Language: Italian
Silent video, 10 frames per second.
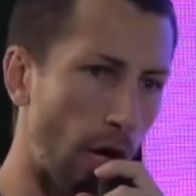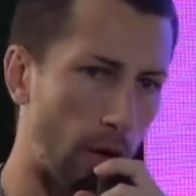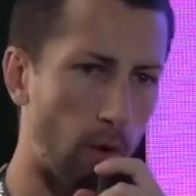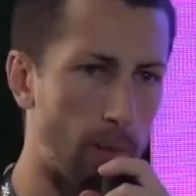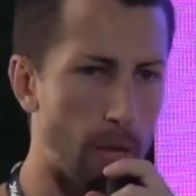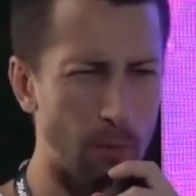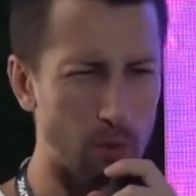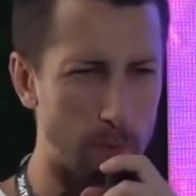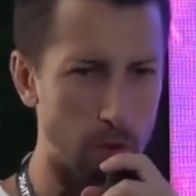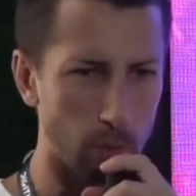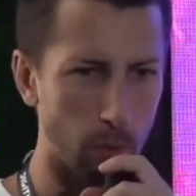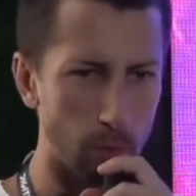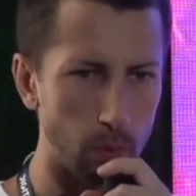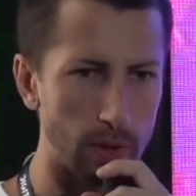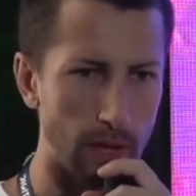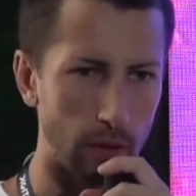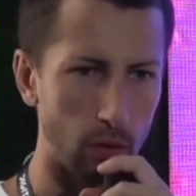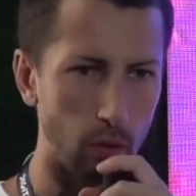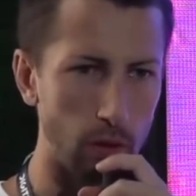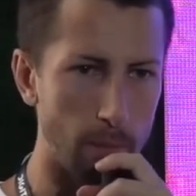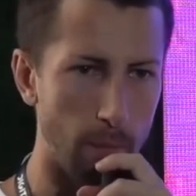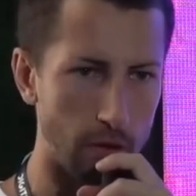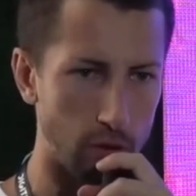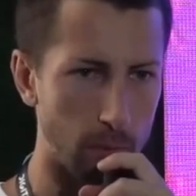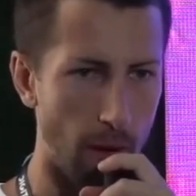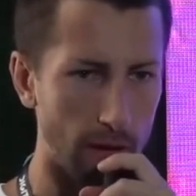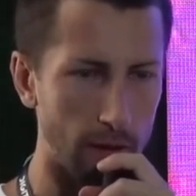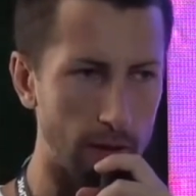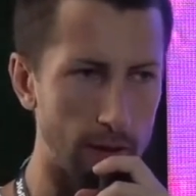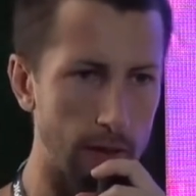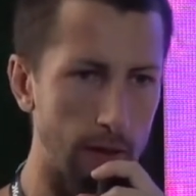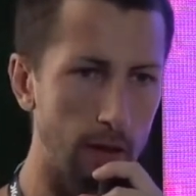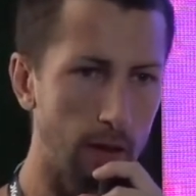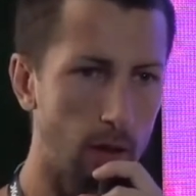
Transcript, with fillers: che non abbiamo speso poi più di tanto in budget marketing.